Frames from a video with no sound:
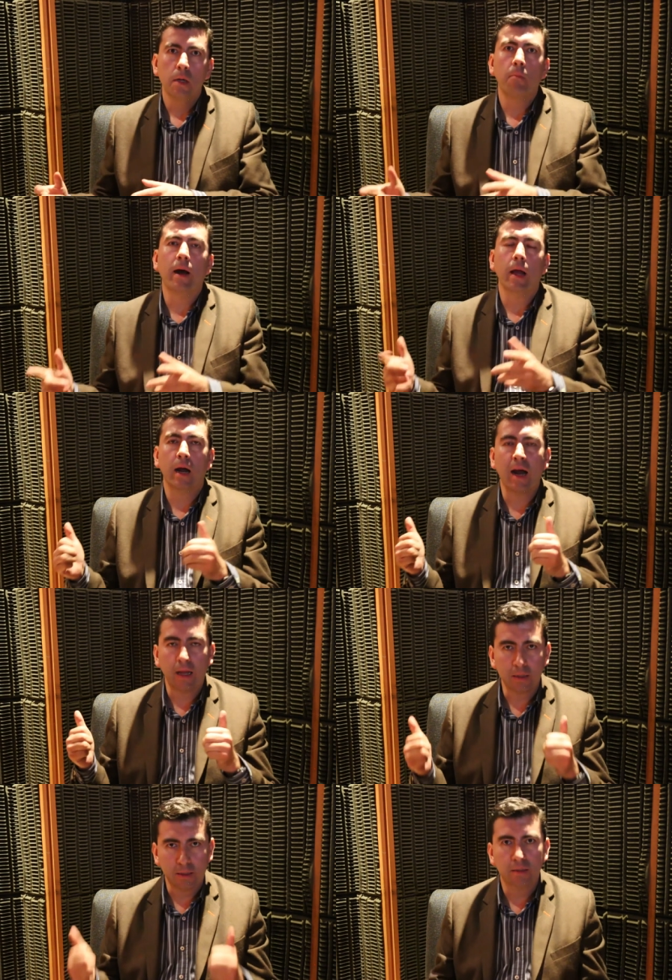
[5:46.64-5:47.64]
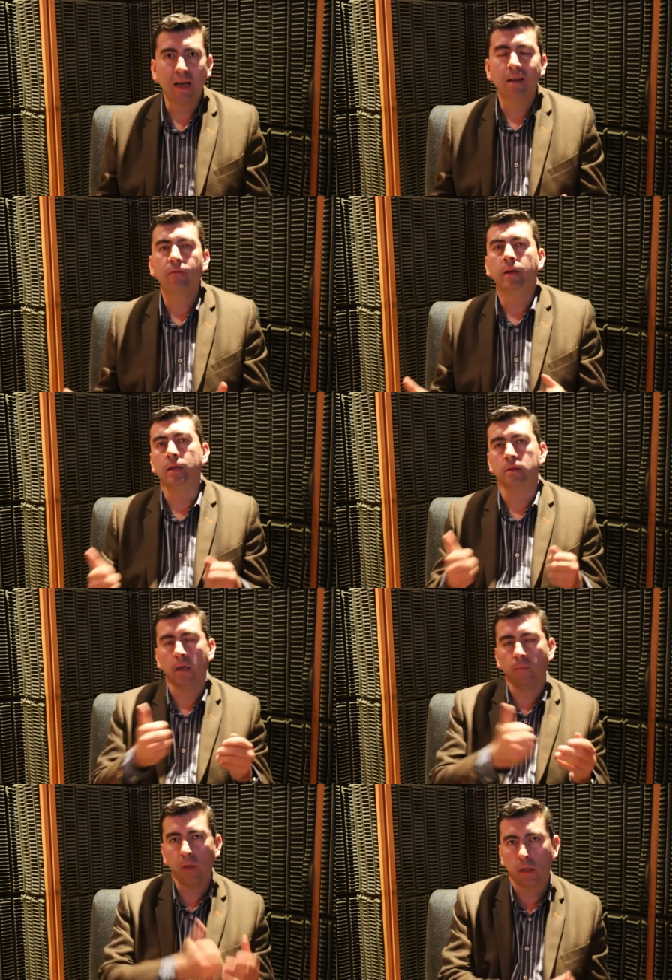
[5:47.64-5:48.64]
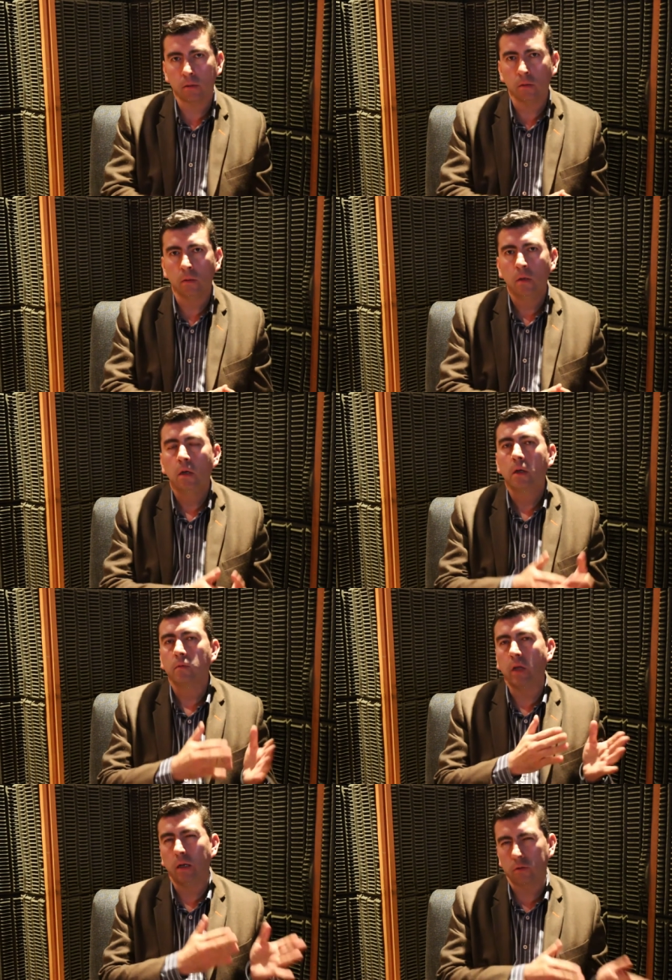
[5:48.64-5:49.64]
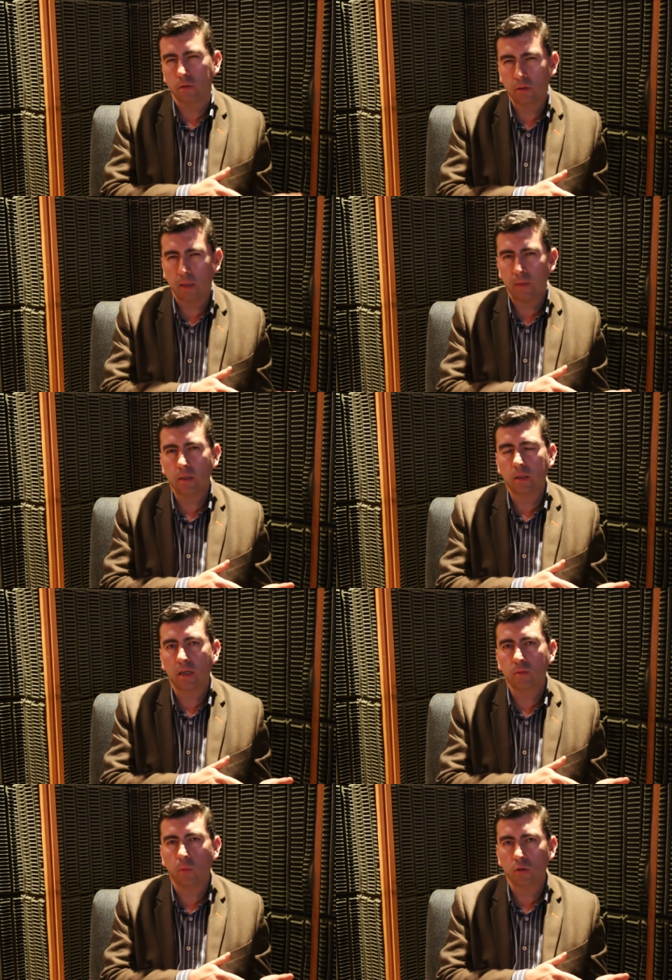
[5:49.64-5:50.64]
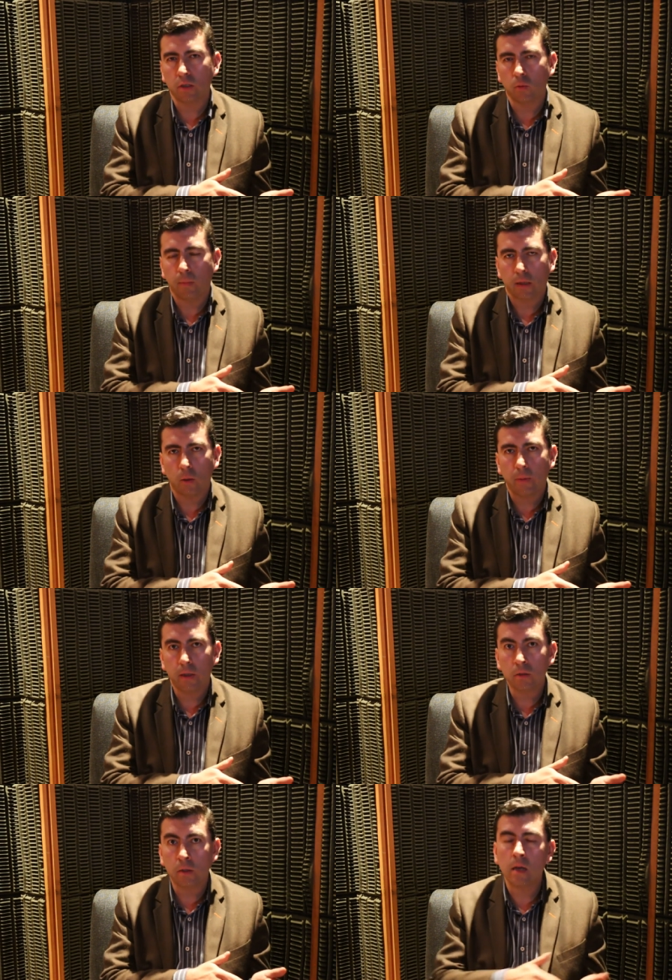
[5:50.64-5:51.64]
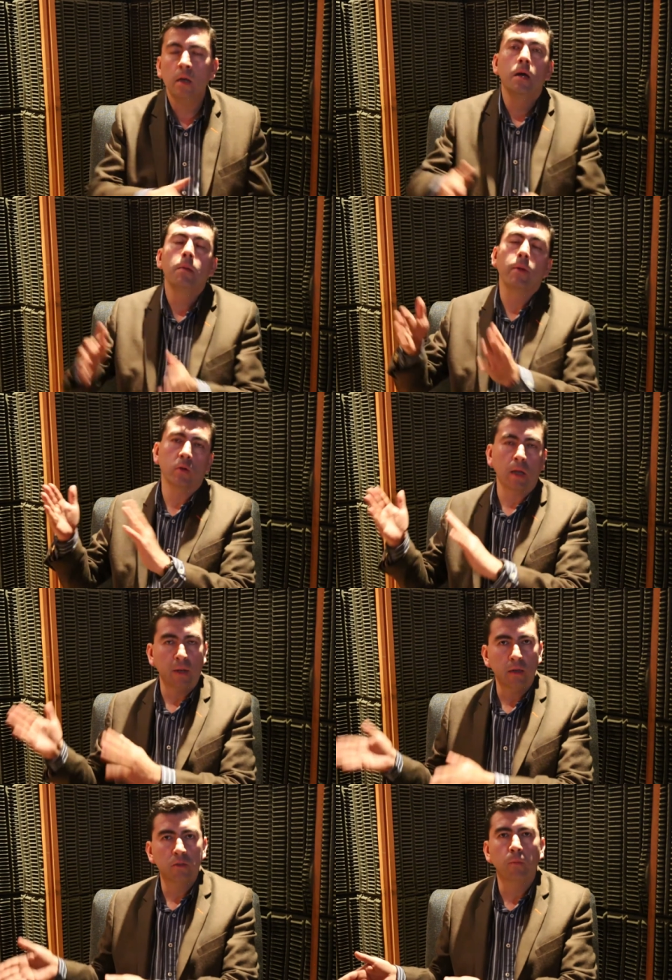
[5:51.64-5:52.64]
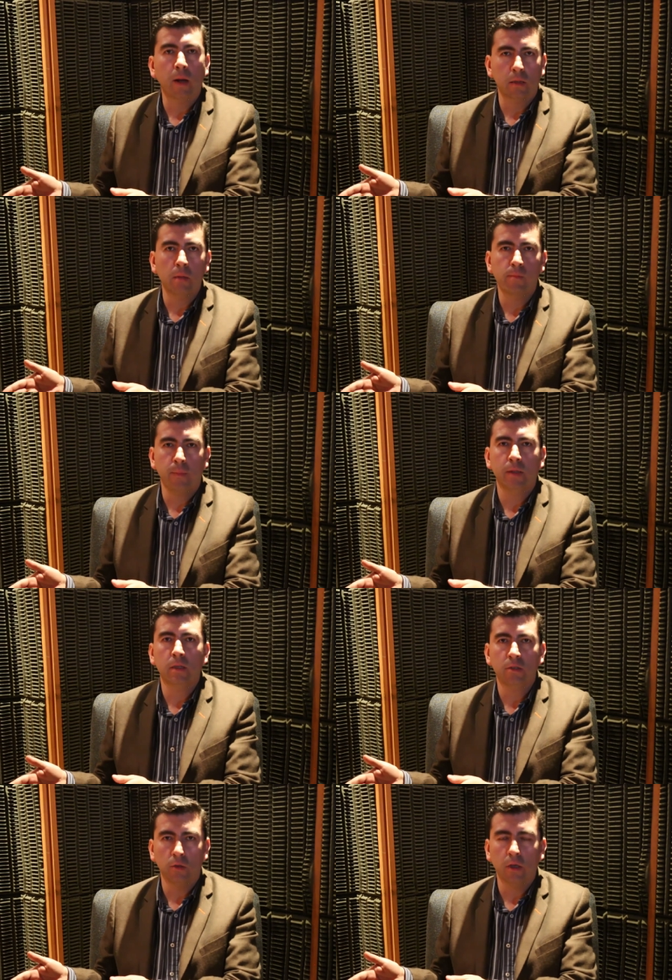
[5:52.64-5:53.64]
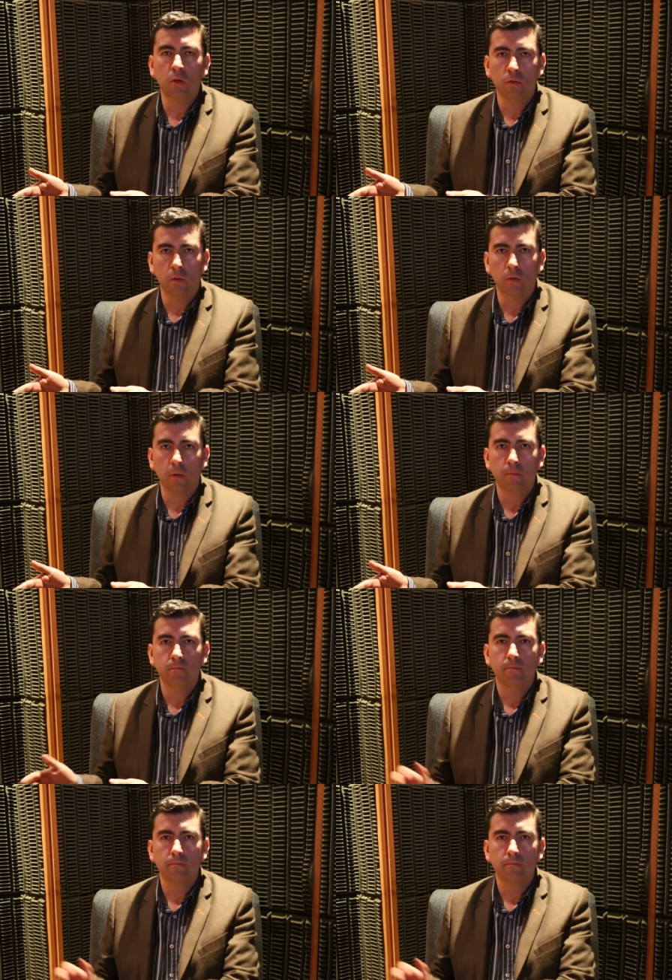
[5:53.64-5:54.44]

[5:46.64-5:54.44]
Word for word: para garantizar el financiamiento de los sistemas de transporte en su parte operacional, pero también en su parte de implementación y construcción.